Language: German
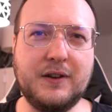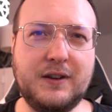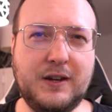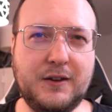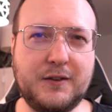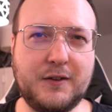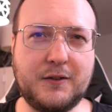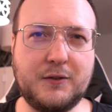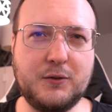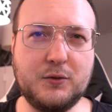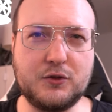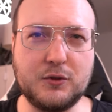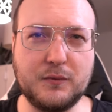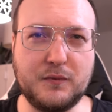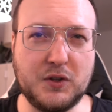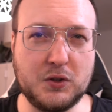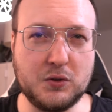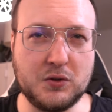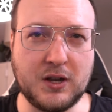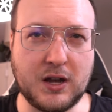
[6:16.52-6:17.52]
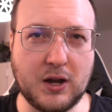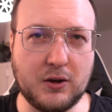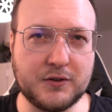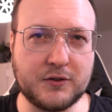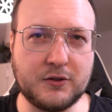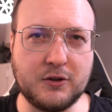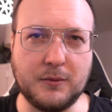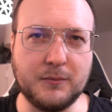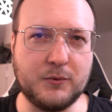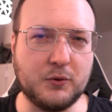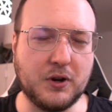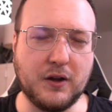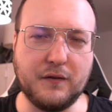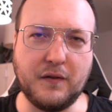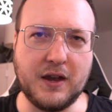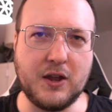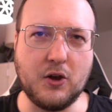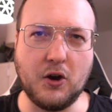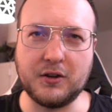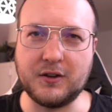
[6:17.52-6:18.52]
Wenn dieses YouTube-Video hier rauskommt oder
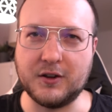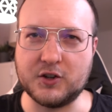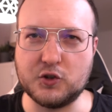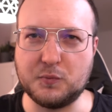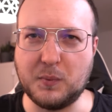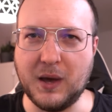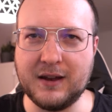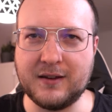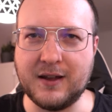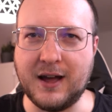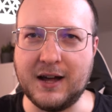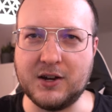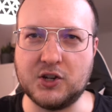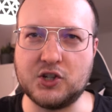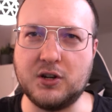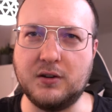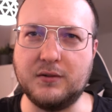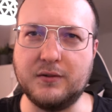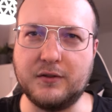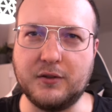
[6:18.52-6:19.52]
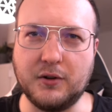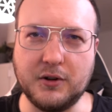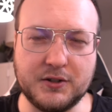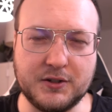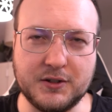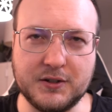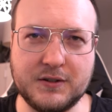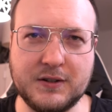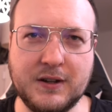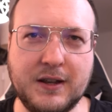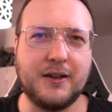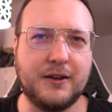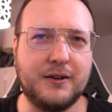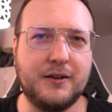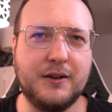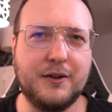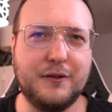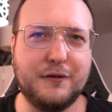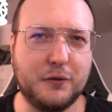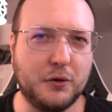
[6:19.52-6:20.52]
wenn ihr euch das später anschauen solltet,
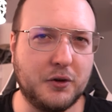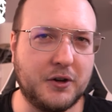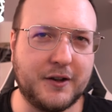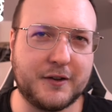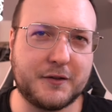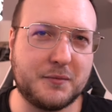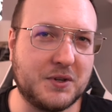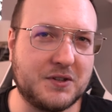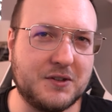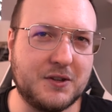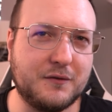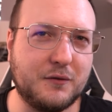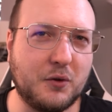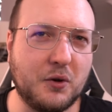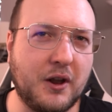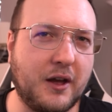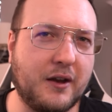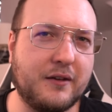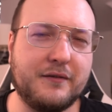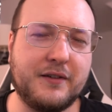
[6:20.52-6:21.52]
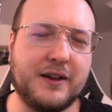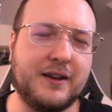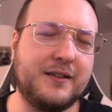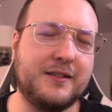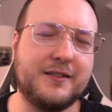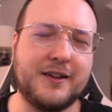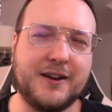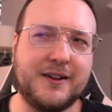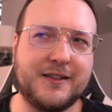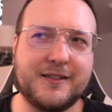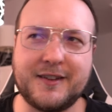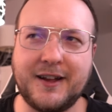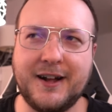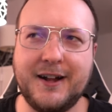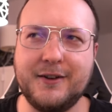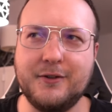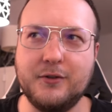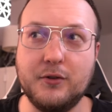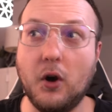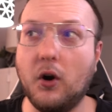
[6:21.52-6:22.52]
dann würde es mich nicht wundern, wenn seine
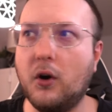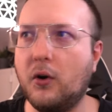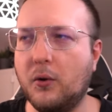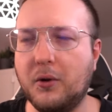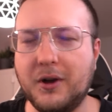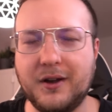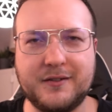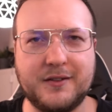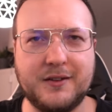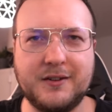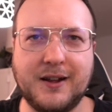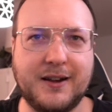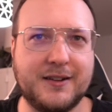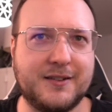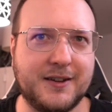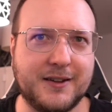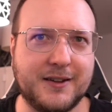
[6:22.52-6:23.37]
Zahlen noch höher sind als